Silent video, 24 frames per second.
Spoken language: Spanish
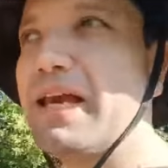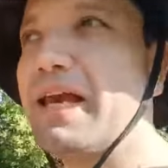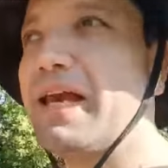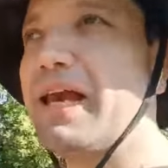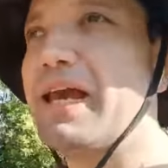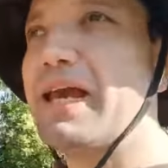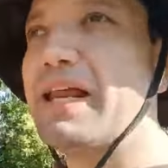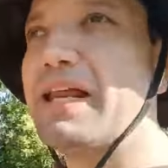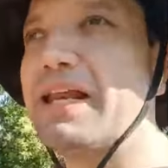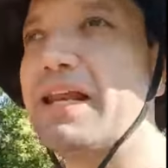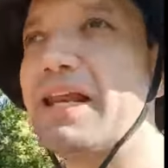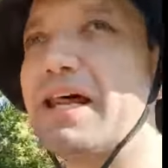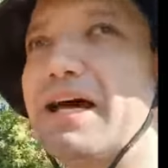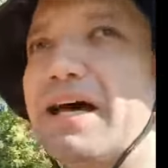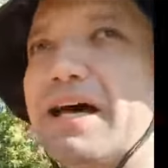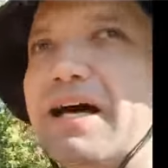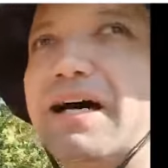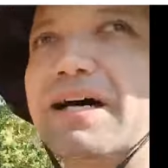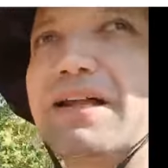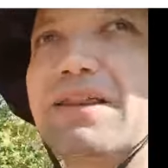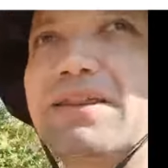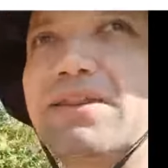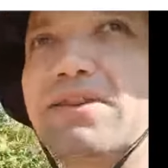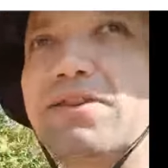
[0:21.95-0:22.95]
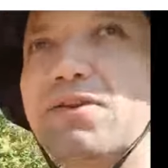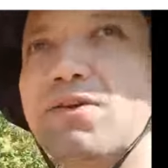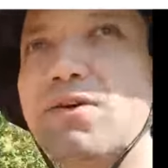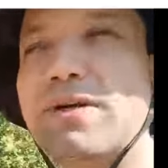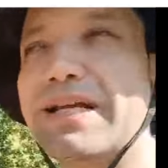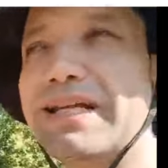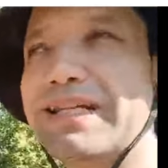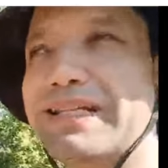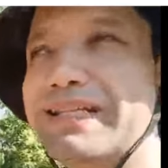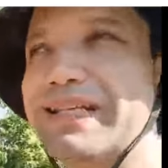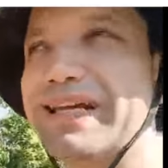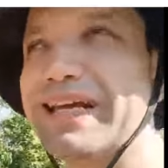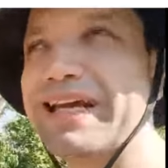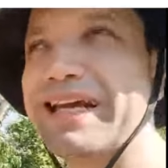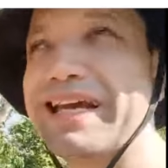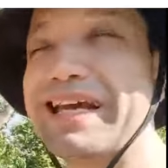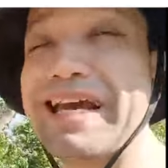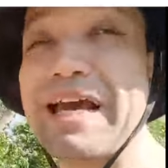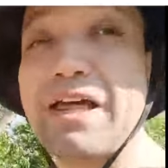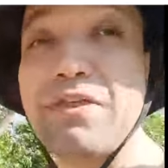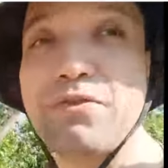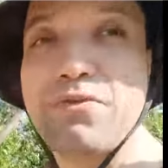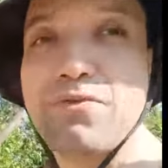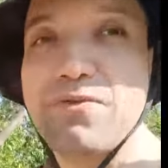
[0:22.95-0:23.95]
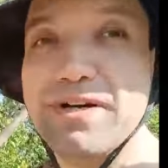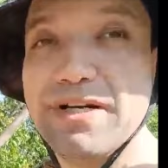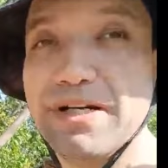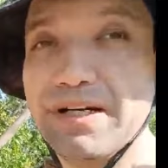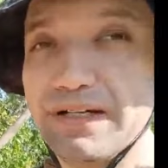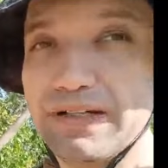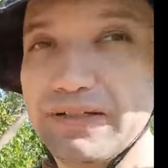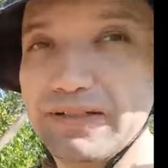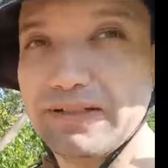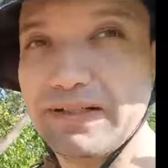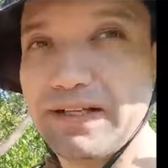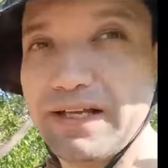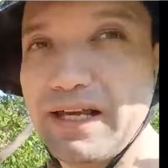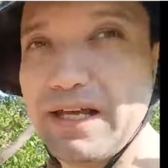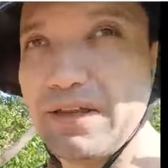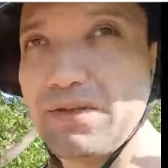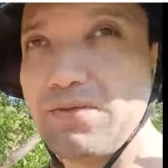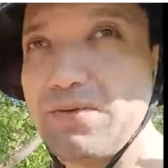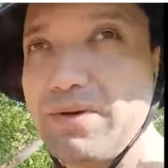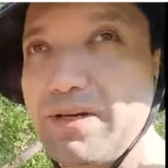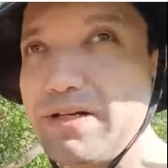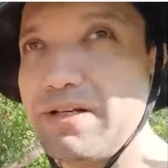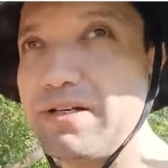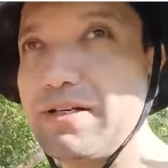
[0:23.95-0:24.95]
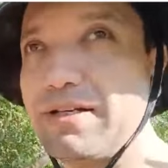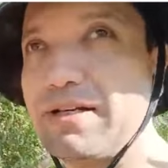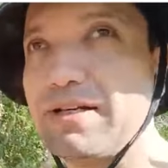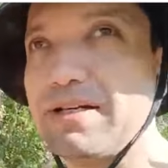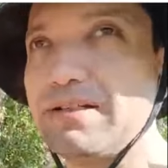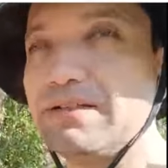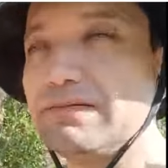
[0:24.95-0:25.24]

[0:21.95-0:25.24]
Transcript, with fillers: en la zona de Catherine, Catherine